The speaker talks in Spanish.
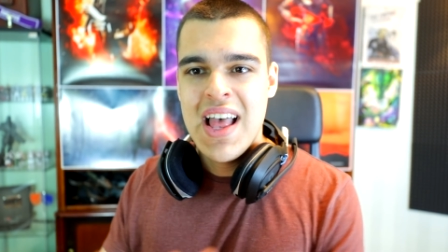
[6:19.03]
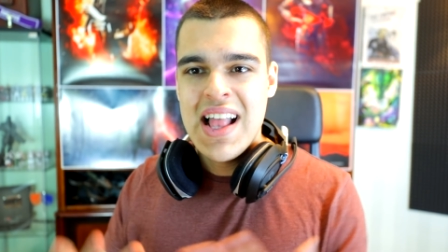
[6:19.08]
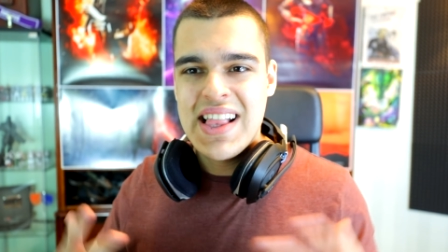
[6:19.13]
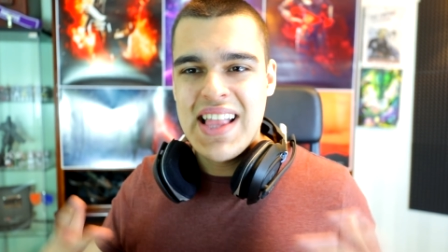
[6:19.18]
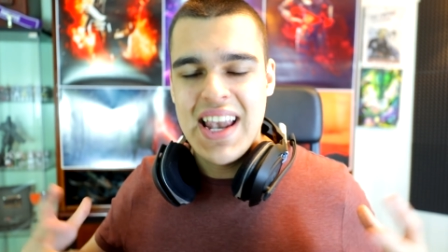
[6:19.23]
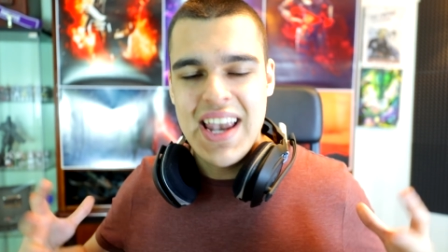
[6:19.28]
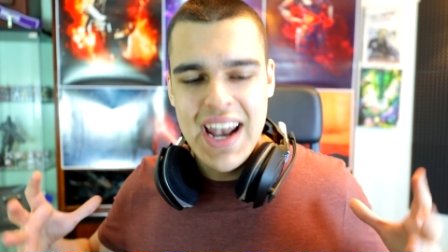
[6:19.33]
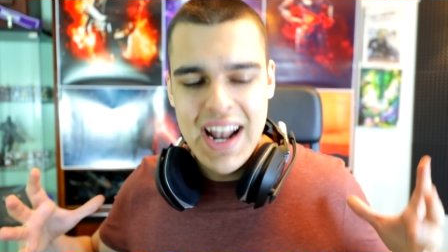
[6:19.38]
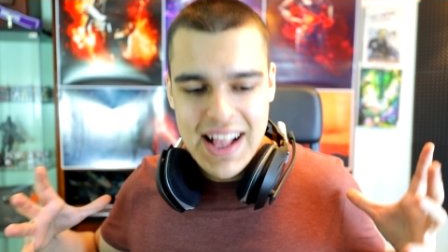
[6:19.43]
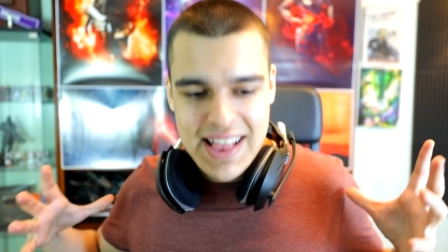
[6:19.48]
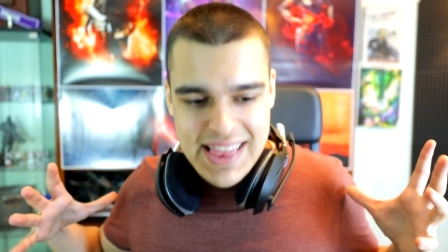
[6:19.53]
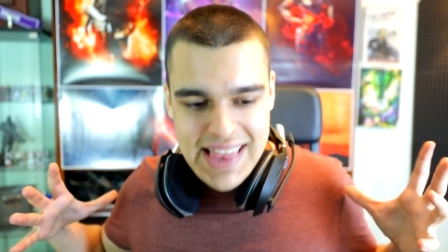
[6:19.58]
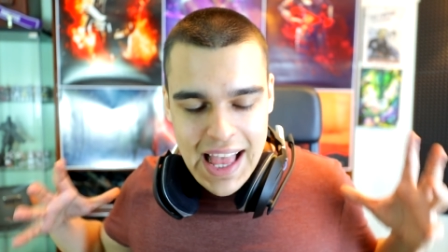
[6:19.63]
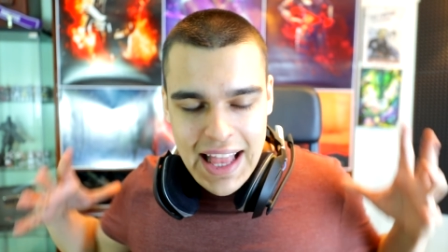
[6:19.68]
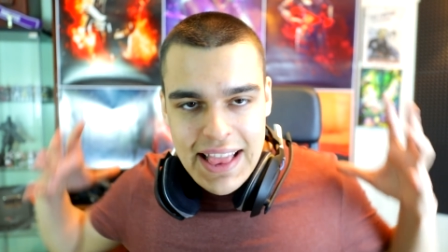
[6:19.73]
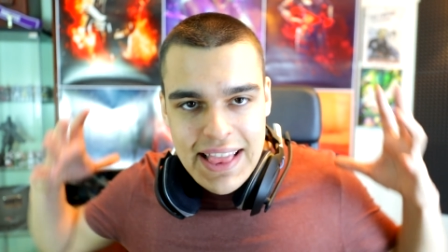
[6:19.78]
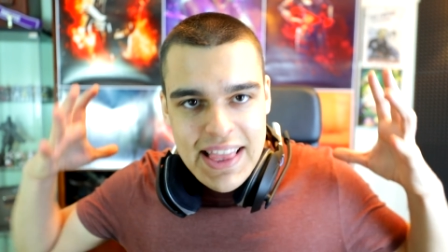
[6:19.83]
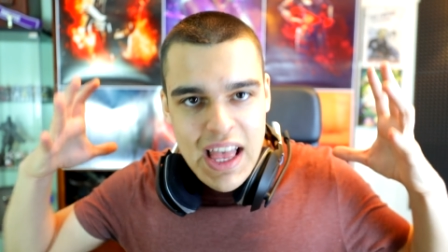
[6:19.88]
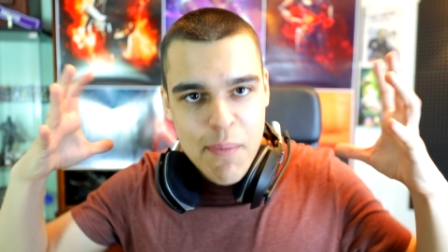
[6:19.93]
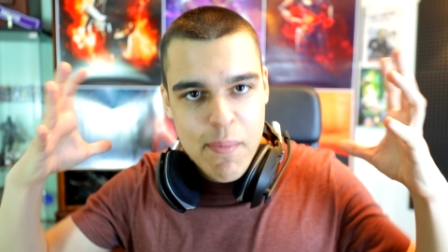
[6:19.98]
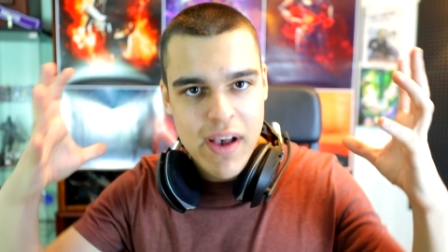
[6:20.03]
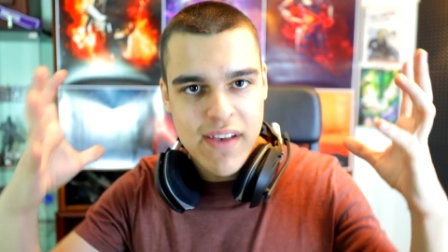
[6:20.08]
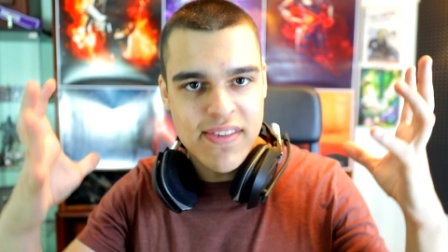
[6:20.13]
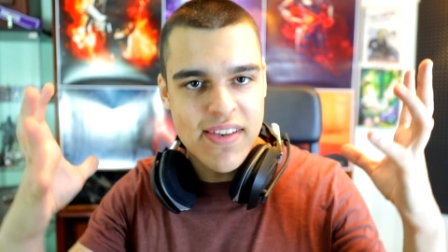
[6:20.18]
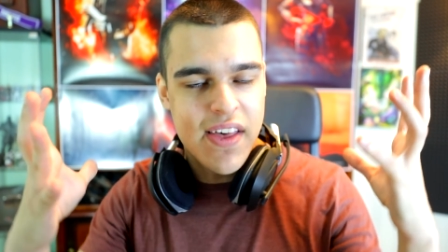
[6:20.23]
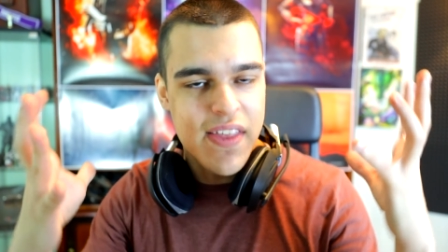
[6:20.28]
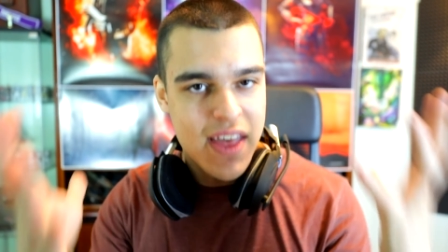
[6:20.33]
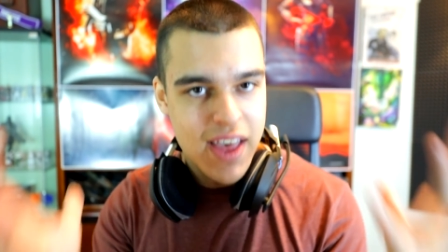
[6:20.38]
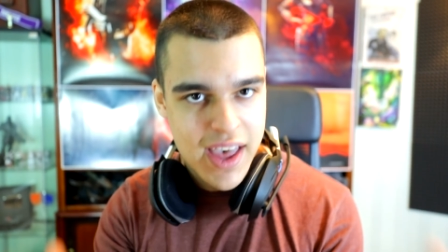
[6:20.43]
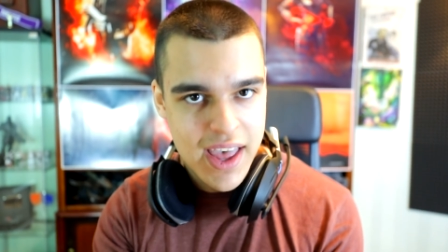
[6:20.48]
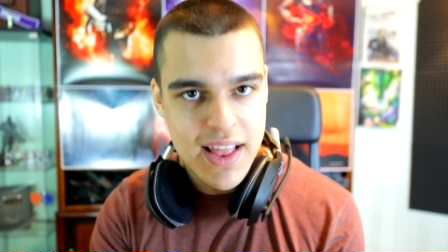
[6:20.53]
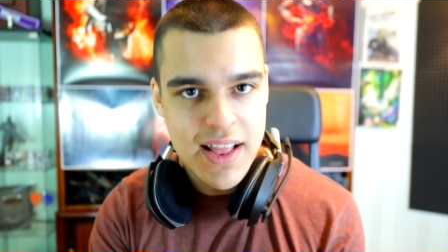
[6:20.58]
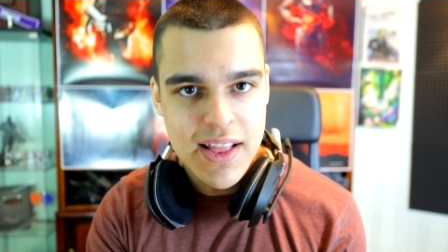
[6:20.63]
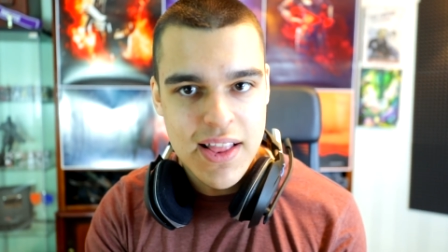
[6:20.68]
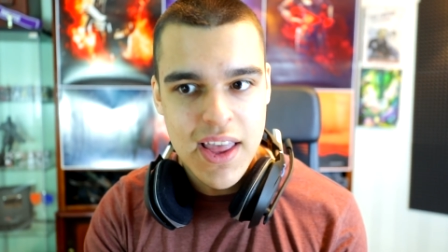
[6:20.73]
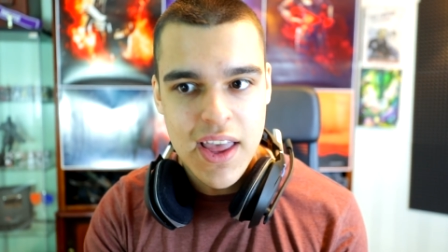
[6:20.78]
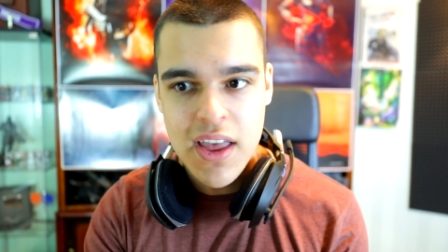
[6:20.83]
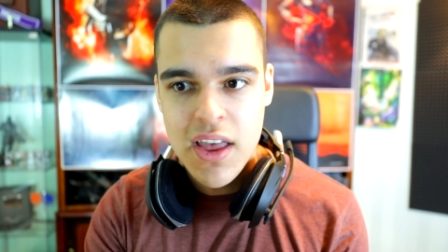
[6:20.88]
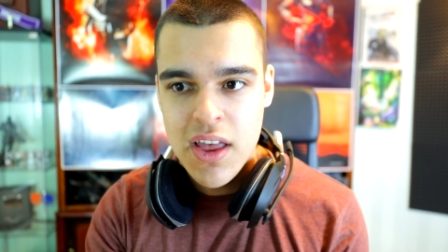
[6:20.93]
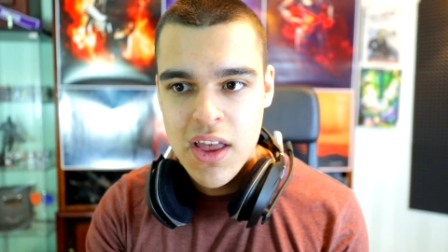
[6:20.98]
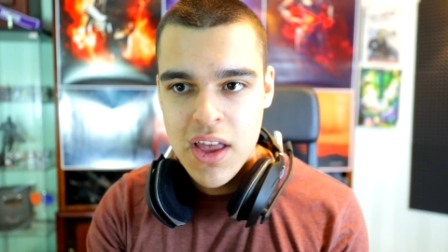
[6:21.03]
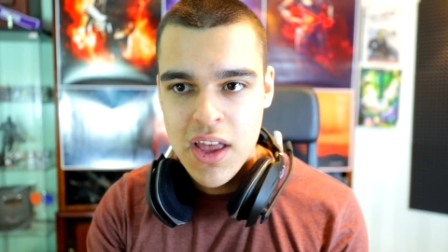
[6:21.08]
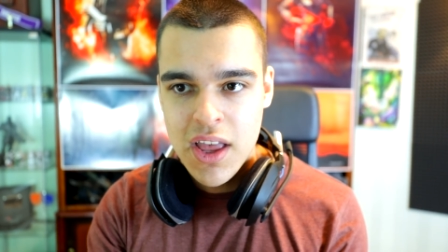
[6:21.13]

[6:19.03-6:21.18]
tener tanta masa de gente